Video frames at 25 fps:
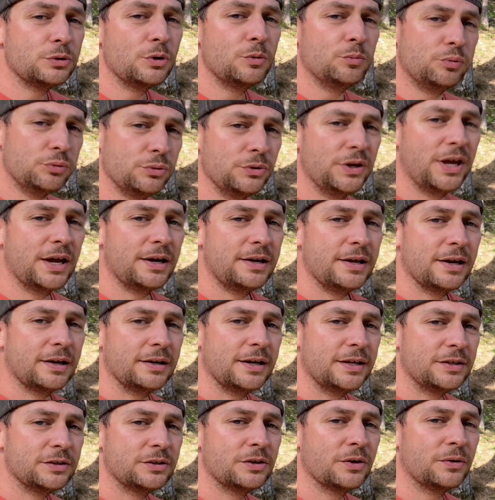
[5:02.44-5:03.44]
le plus galère
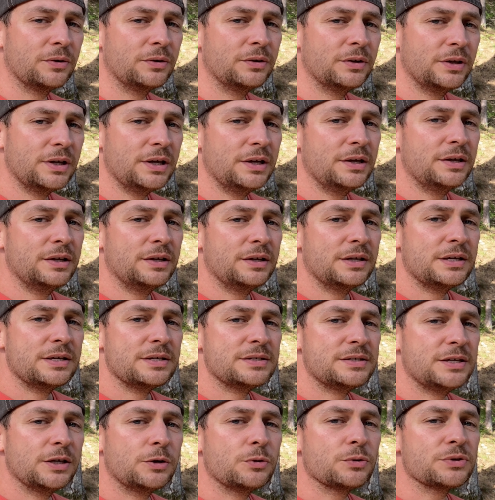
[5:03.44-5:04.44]
là-dedans,
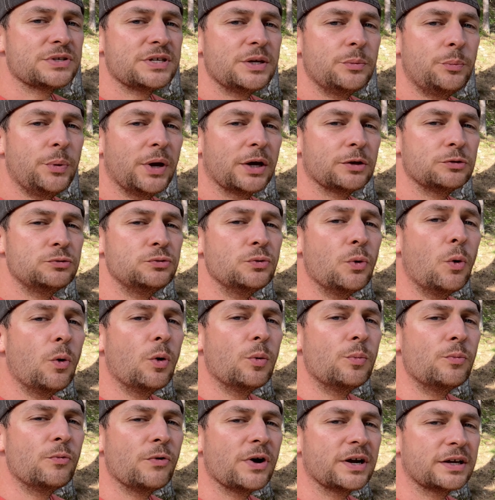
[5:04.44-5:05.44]
c'est qu'on s'est perdu au
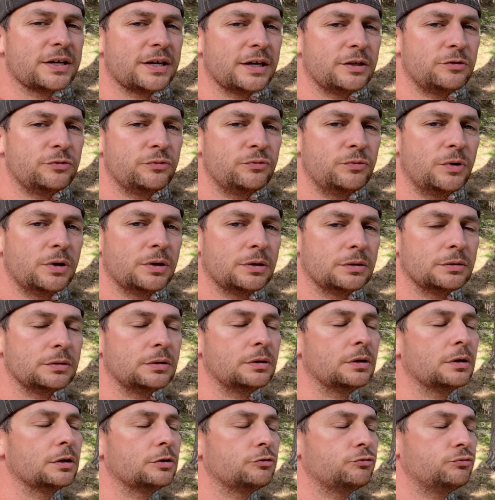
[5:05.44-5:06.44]
moins 4 fois.
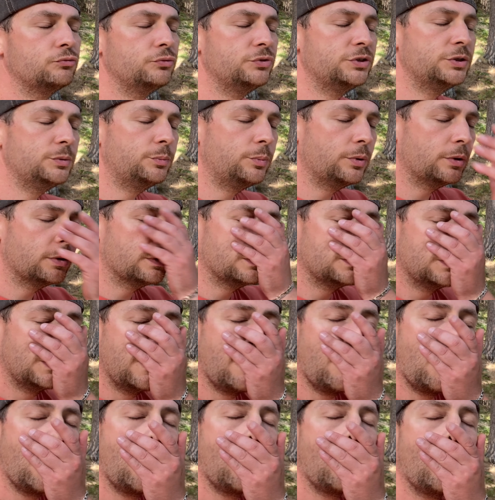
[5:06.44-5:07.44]
Alors je vous dis pas.
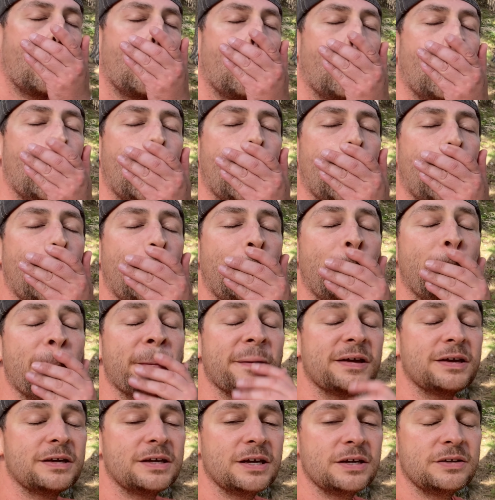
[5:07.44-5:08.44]

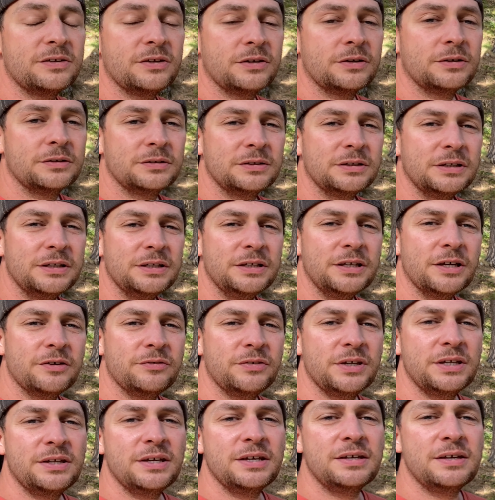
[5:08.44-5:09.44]
Cata. Il y
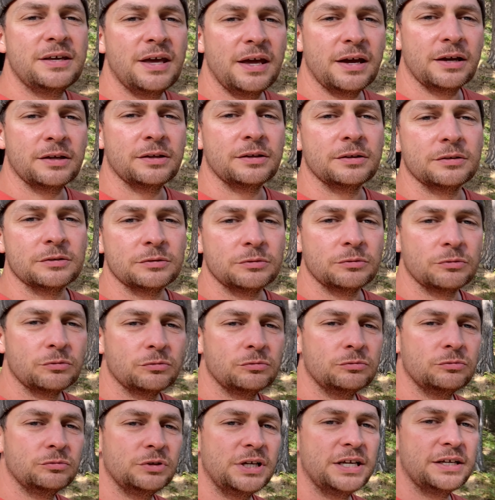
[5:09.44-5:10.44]
avait des cairns. Donc
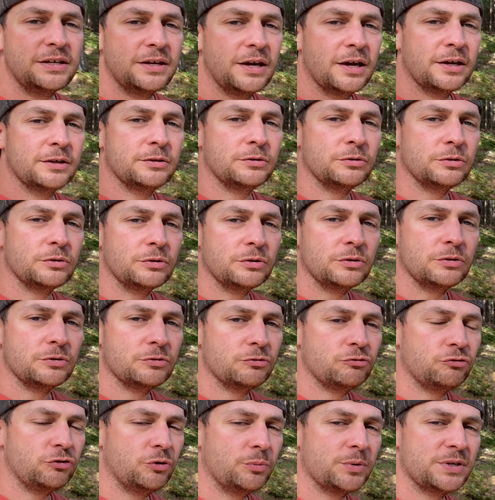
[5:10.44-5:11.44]
les cairns, je euh,
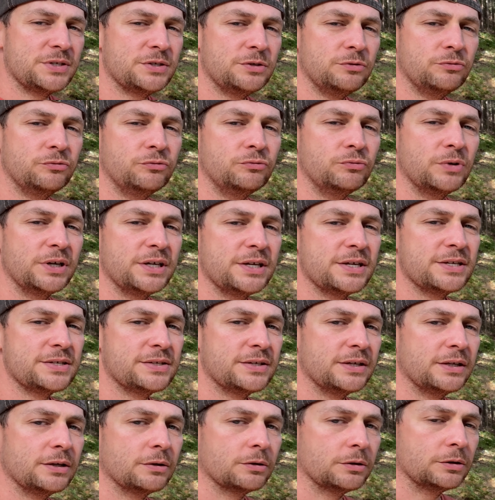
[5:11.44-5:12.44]
je sais pas si vous voyez,
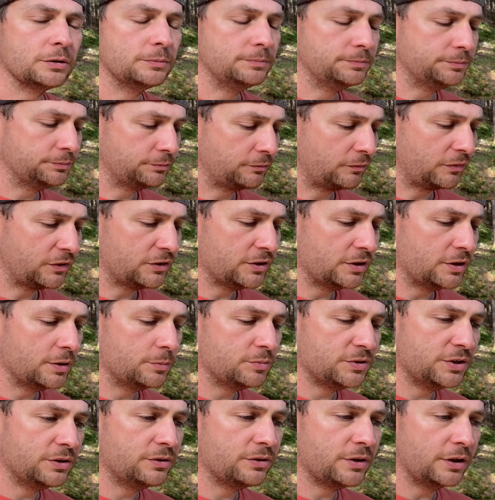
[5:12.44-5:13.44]
euh, c'est des
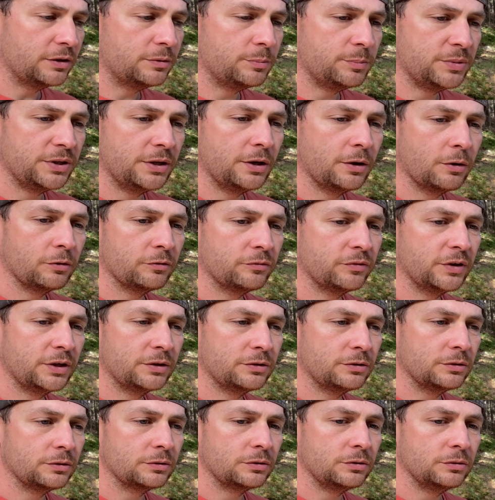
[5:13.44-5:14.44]
petites tas de pierres en
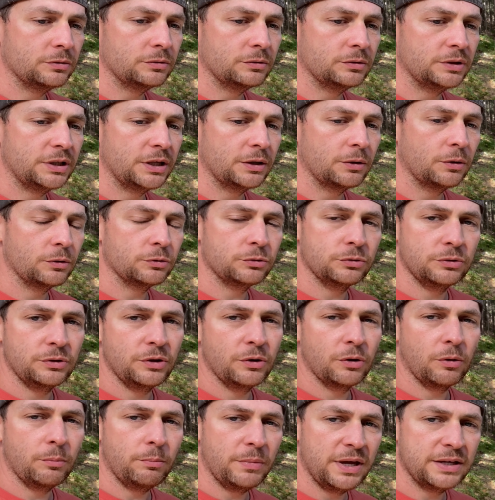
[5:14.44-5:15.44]
fait euh, que les
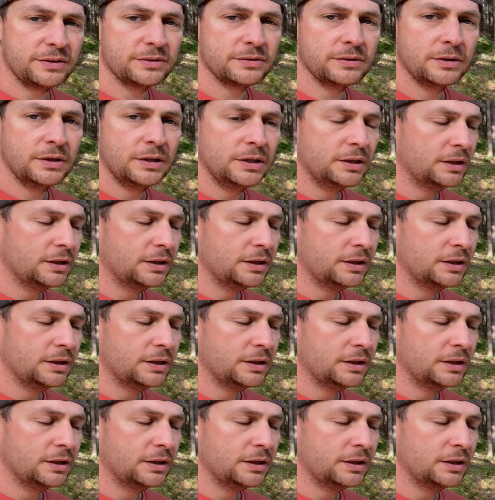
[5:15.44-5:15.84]
randonneurs mettent